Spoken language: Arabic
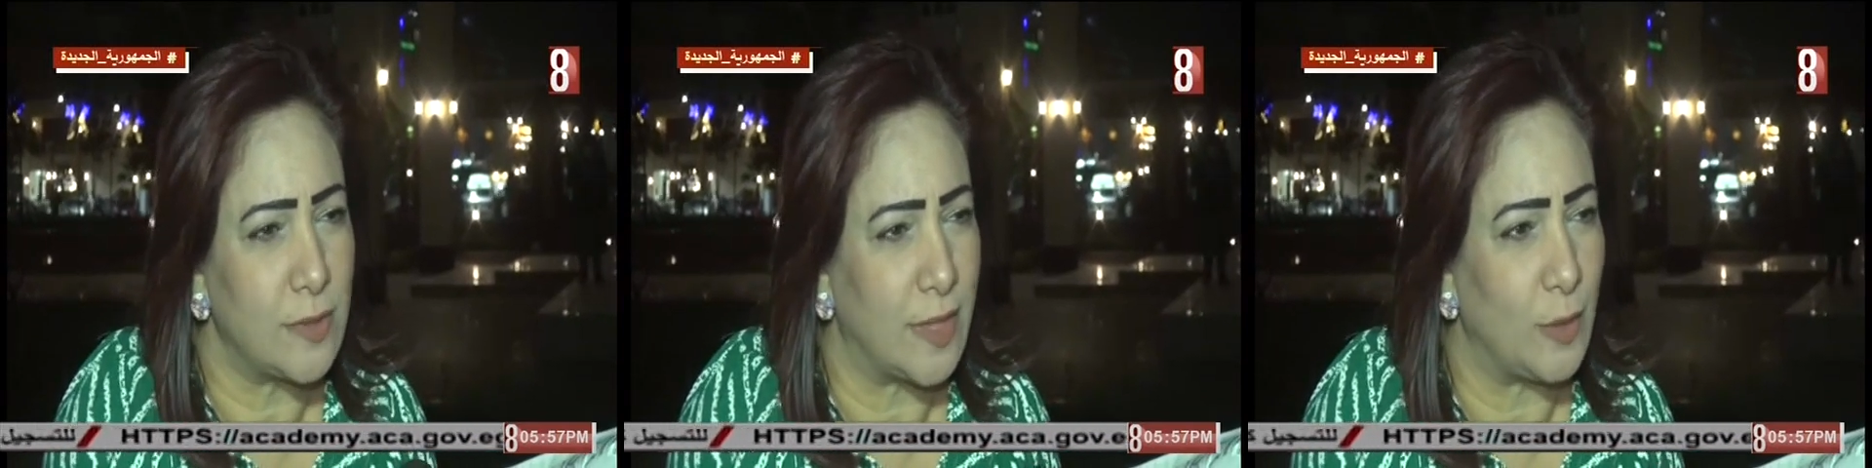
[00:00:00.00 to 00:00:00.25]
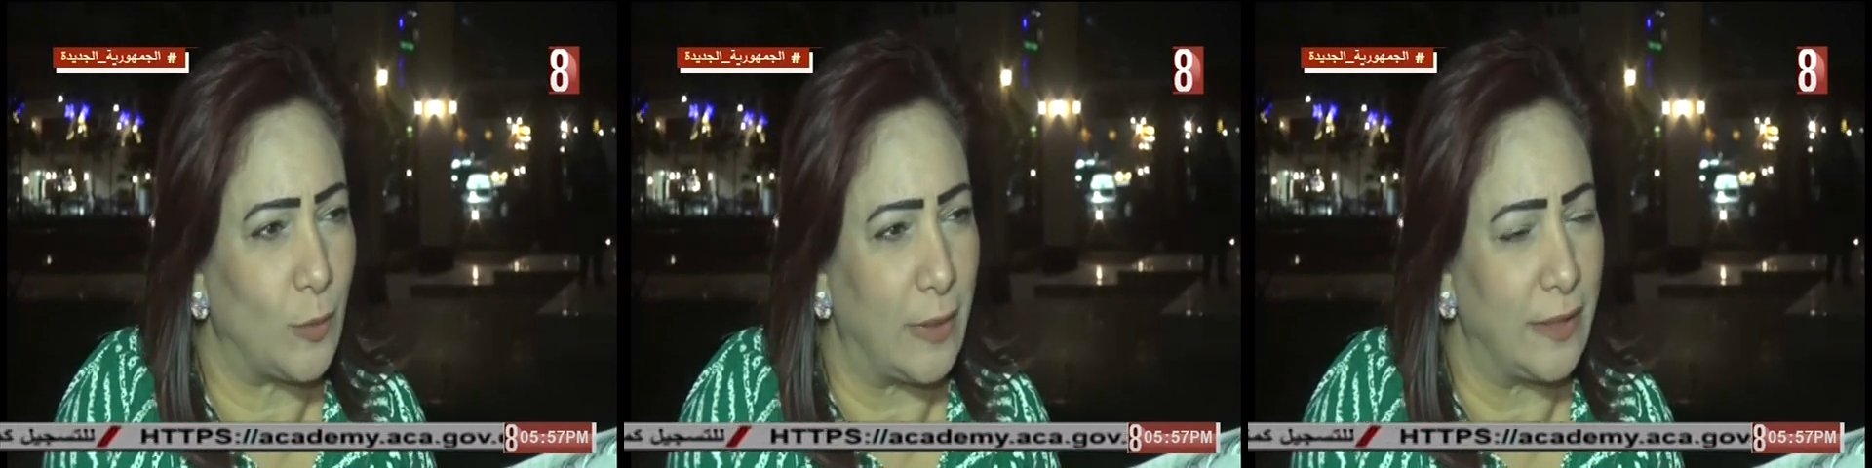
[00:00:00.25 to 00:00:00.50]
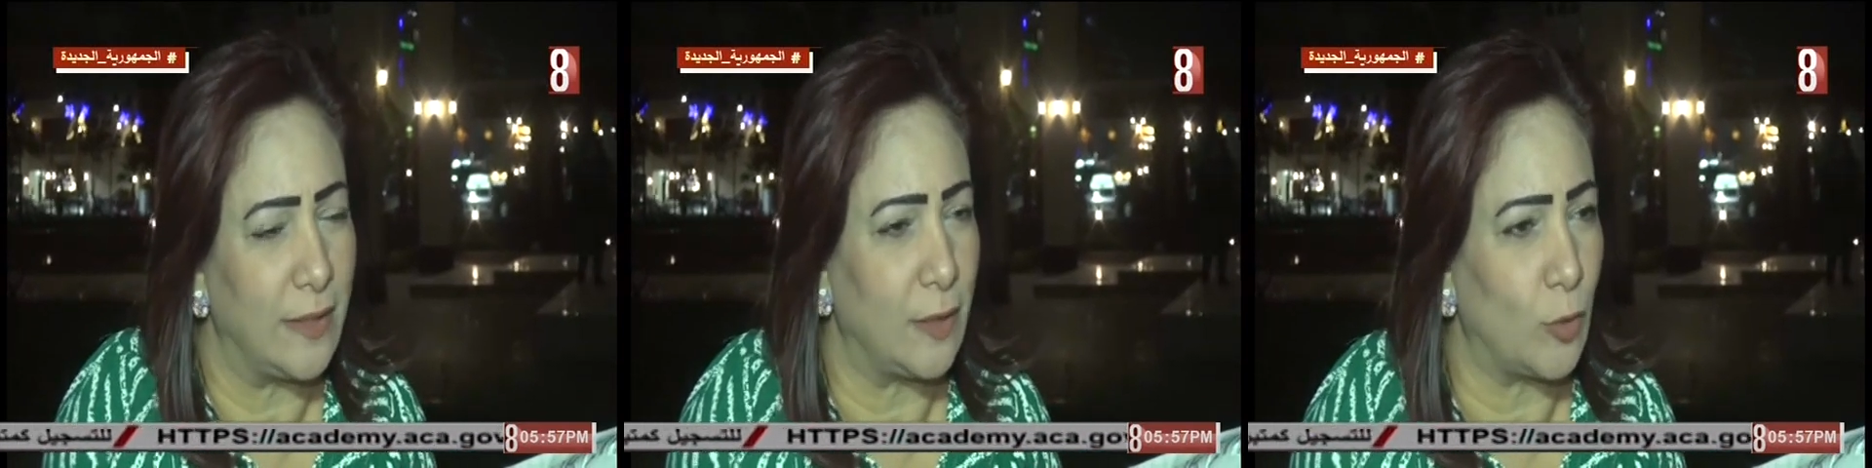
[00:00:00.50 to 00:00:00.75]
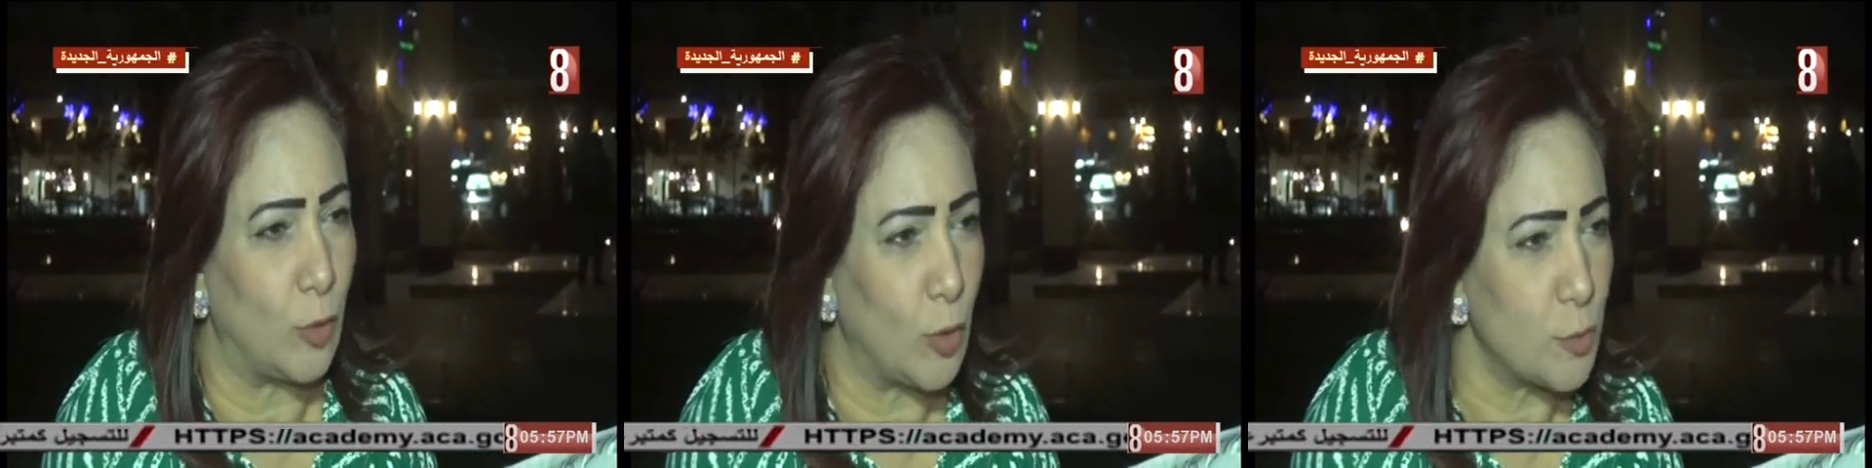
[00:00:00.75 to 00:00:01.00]
زي الولاد اللي
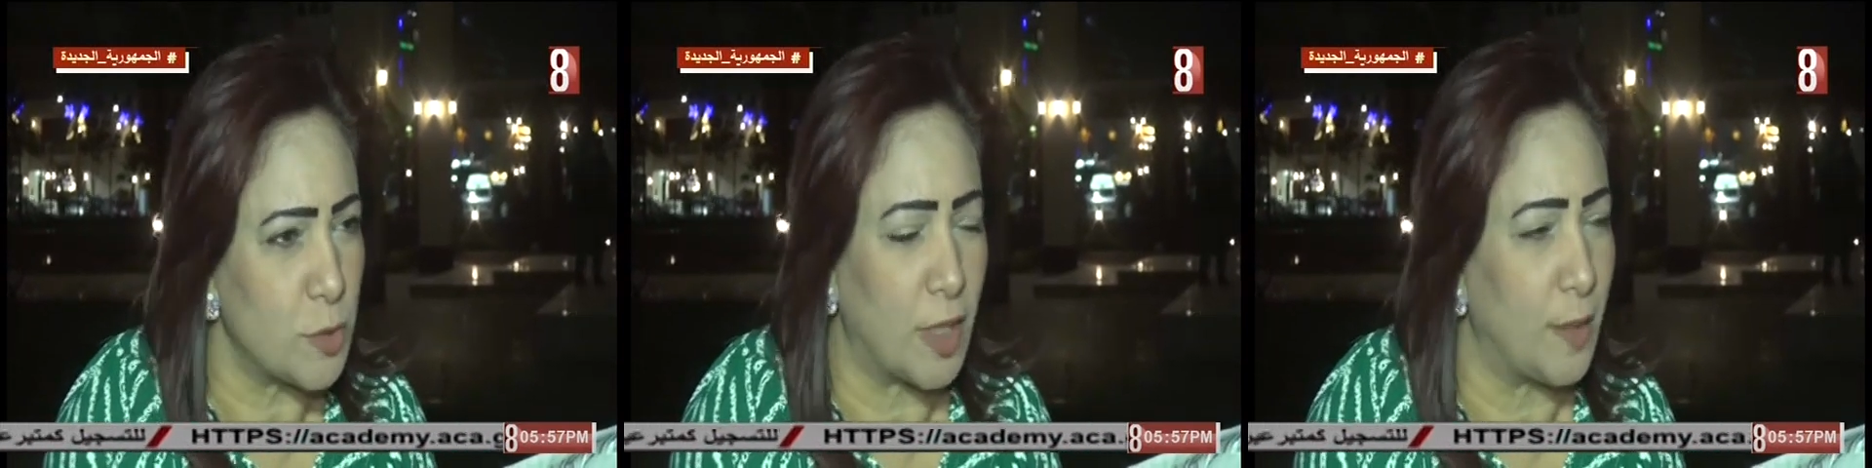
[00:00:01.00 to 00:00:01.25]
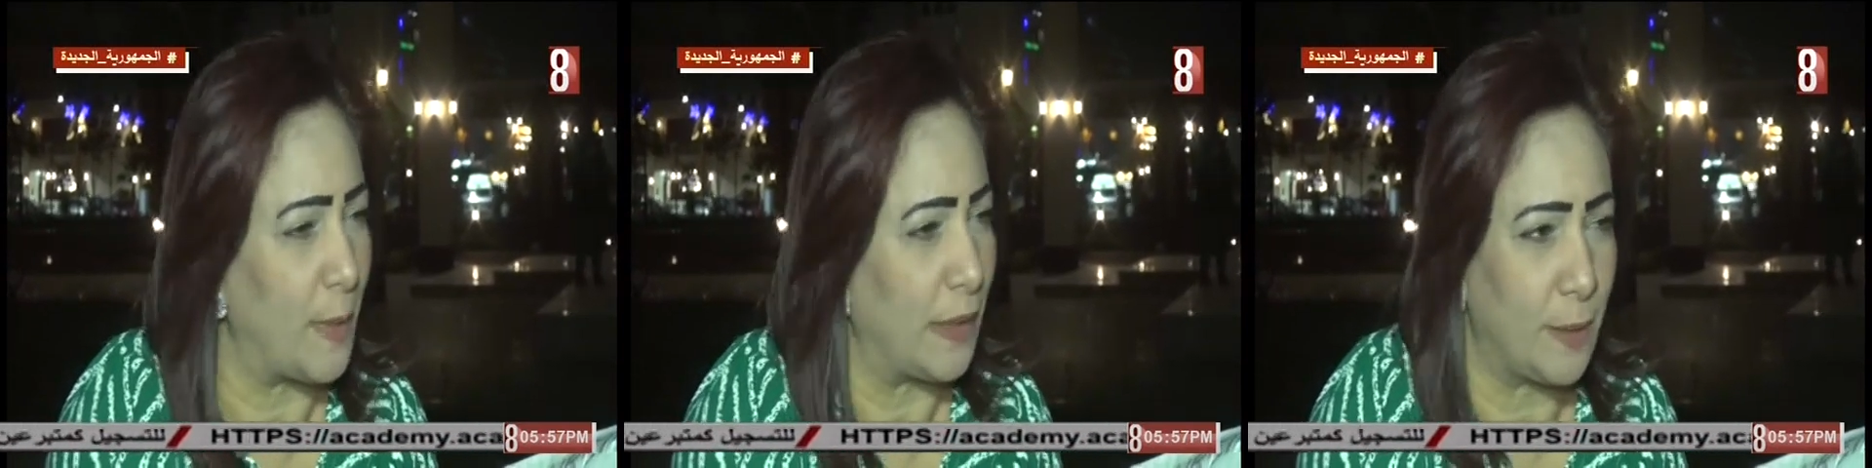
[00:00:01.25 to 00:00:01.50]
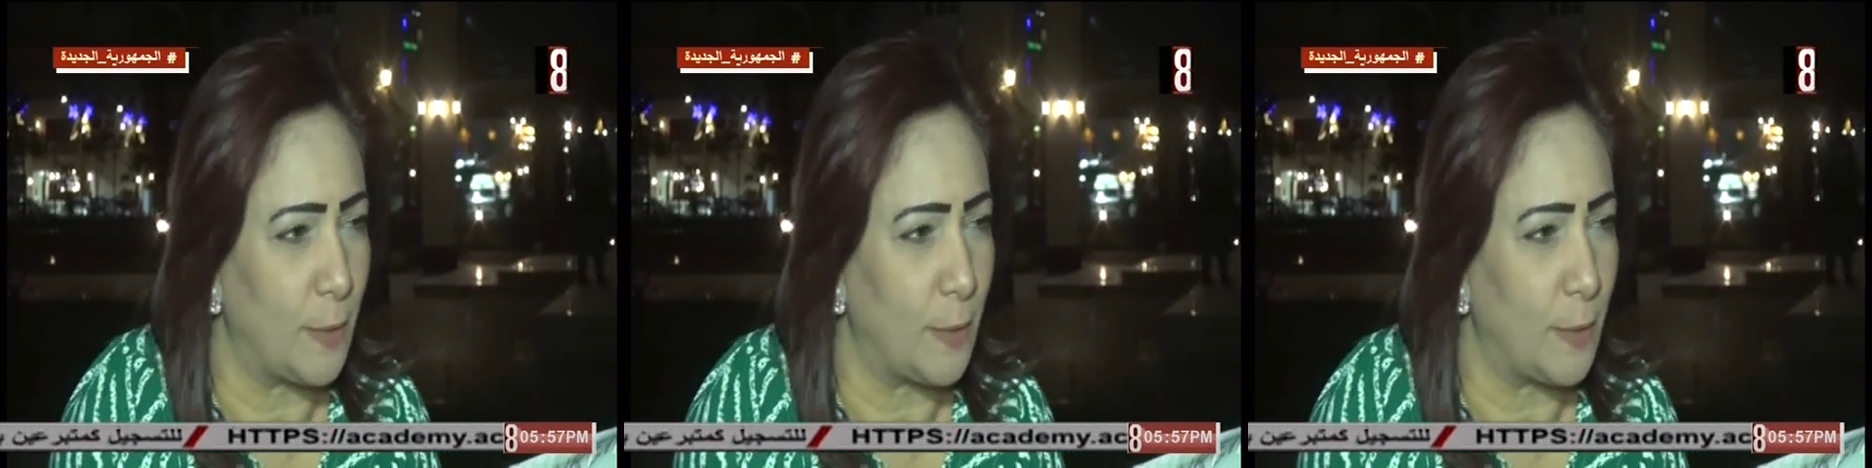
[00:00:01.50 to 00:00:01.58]
كلهم شكل بعض احنا